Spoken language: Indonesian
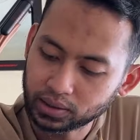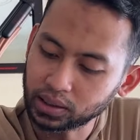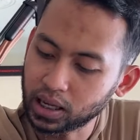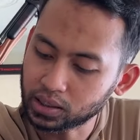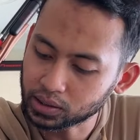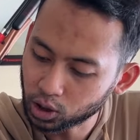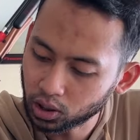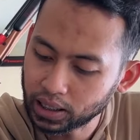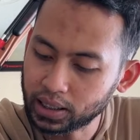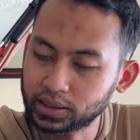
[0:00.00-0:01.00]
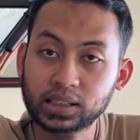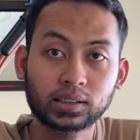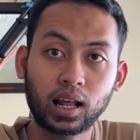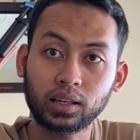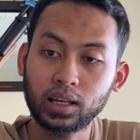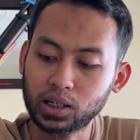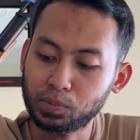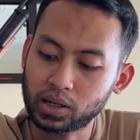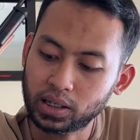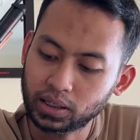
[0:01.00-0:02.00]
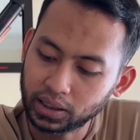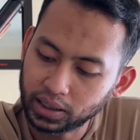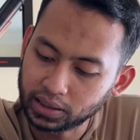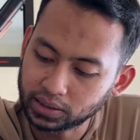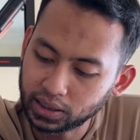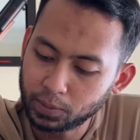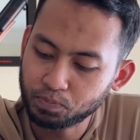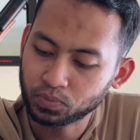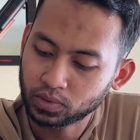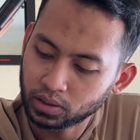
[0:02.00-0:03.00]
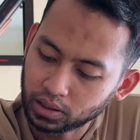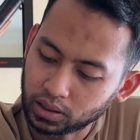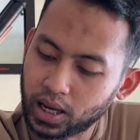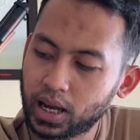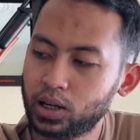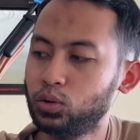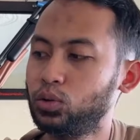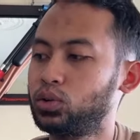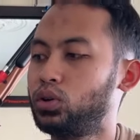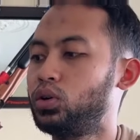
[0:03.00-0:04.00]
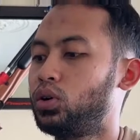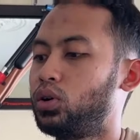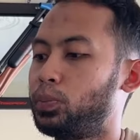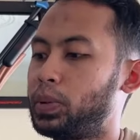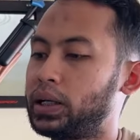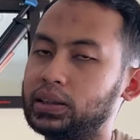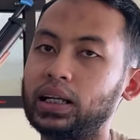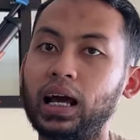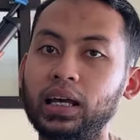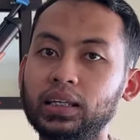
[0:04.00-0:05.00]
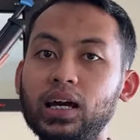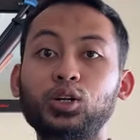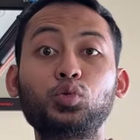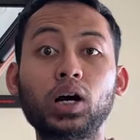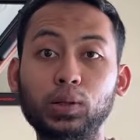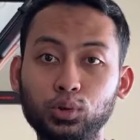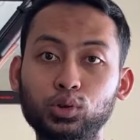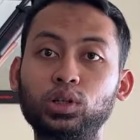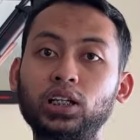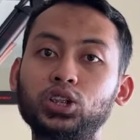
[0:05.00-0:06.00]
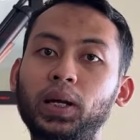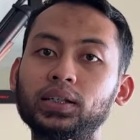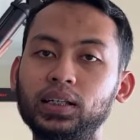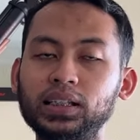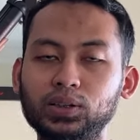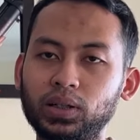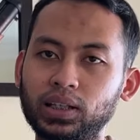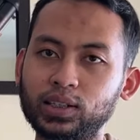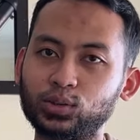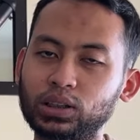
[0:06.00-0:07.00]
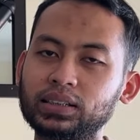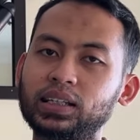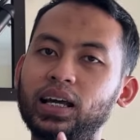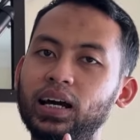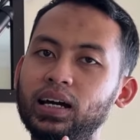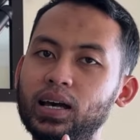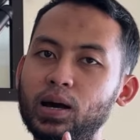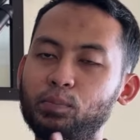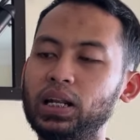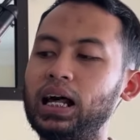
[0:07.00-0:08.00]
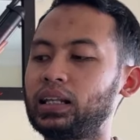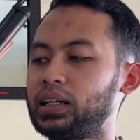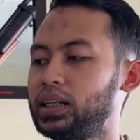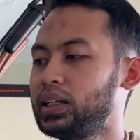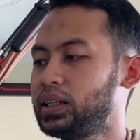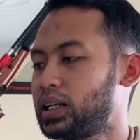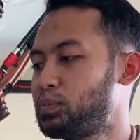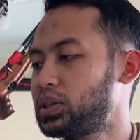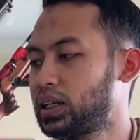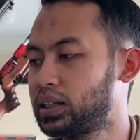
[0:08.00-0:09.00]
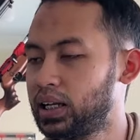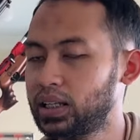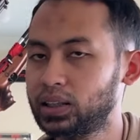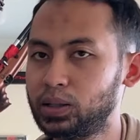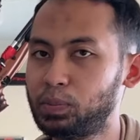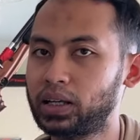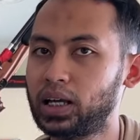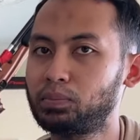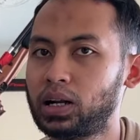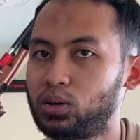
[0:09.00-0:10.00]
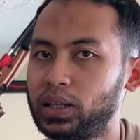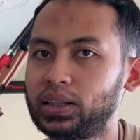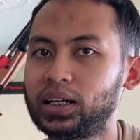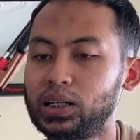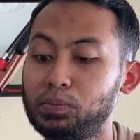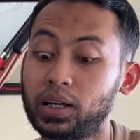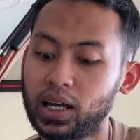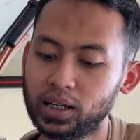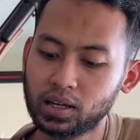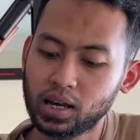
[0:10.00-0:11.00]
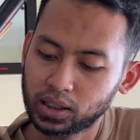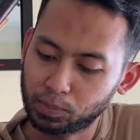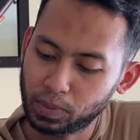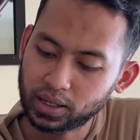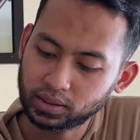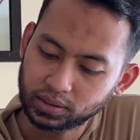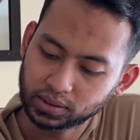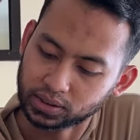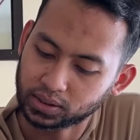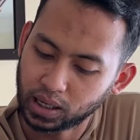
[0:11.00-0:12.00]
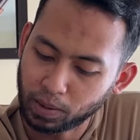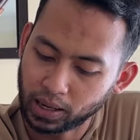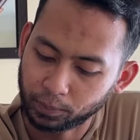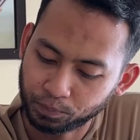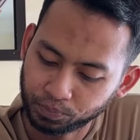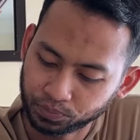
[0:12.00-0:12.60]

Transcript: tinggal dicolokkan aja selangnya di bagian kiri di sini dan untuk pengisian anginnya 2700 PSI seperti yang sudah saya bilang tadi dan bisa dilihat di bagian manometer di bagian depan senapan.